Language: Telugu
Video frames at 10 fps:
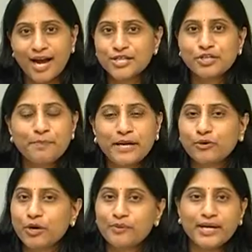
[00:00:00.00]
కళ్ళజోడు
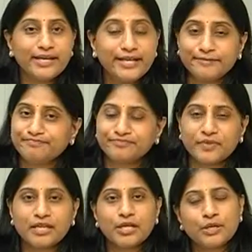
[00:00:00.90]
పెట్టుకోవడం అంటే
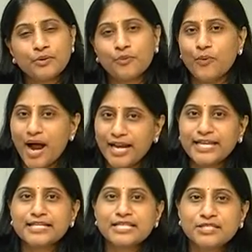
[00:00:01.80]

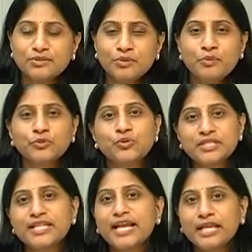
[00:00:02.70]
వాళ్ళకి నచ్చదు
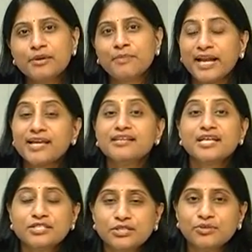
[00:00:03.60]
చూసేదానికి మనకి
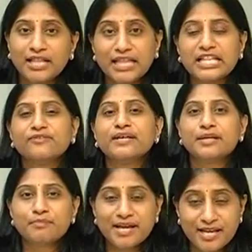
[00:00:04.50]
నచ్చదు అంత
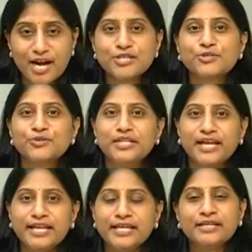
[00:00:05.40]
అందమైన అమ్మాయికి కళ్ళజోడు
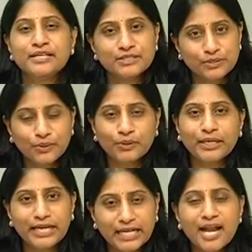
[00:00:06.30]
ఉందని సో
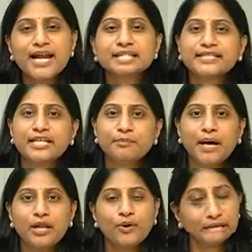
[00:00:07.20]
ఇట్లాంటి
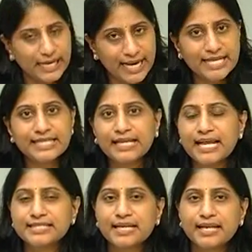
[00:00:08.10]
సందర్భాల్లో ఈ లేసిక్
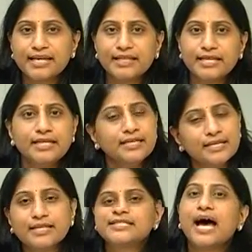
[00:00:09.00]
లేజర్ అనేది
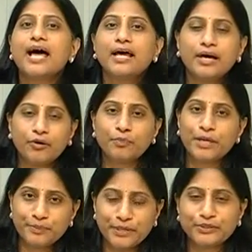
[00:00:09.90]
చాలా
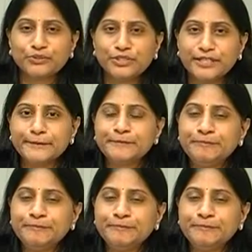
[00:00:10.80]
ఉపయోగపడుతుంటుంది